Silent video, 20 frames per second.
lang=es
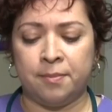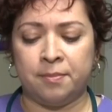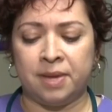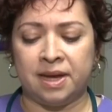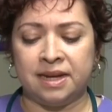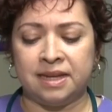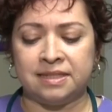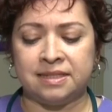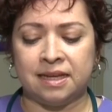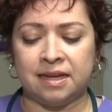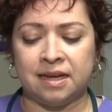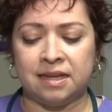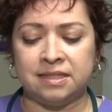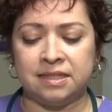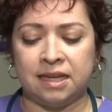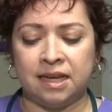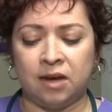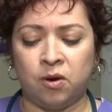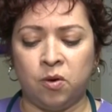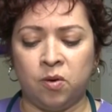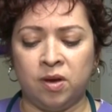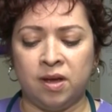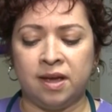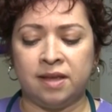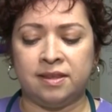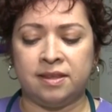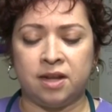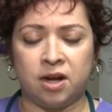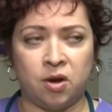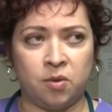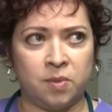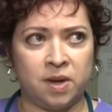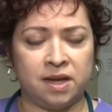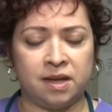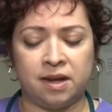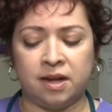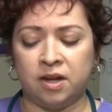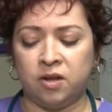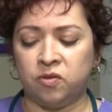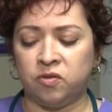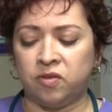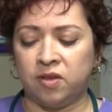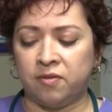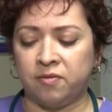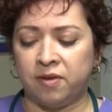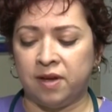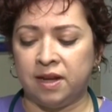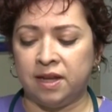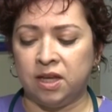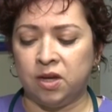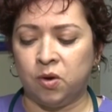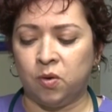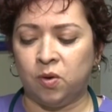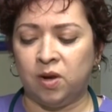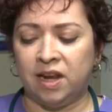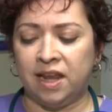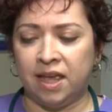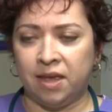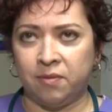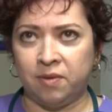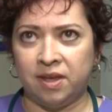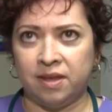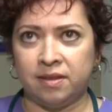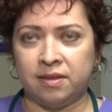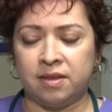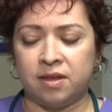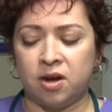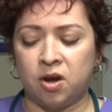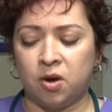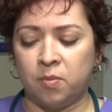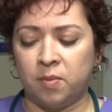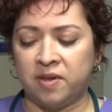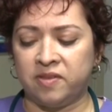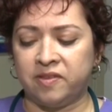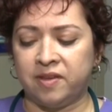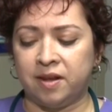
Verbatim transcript: Vanessa Gallego, trauma craneoencefálico leve, trauma